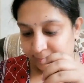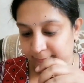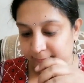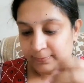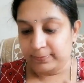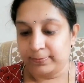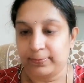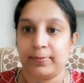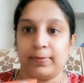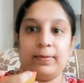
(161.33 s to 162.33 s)
నాప్కిన్
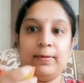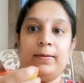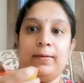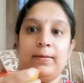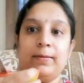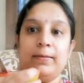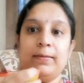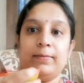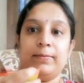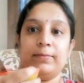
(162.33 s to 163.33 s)
తోటి హాట్
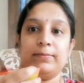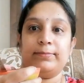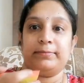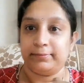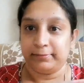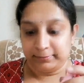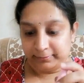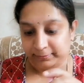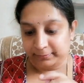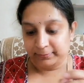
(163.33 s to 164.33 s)
వాటర్లో డిప్
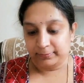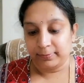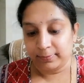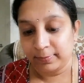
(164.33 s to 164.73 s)
చేశాను సో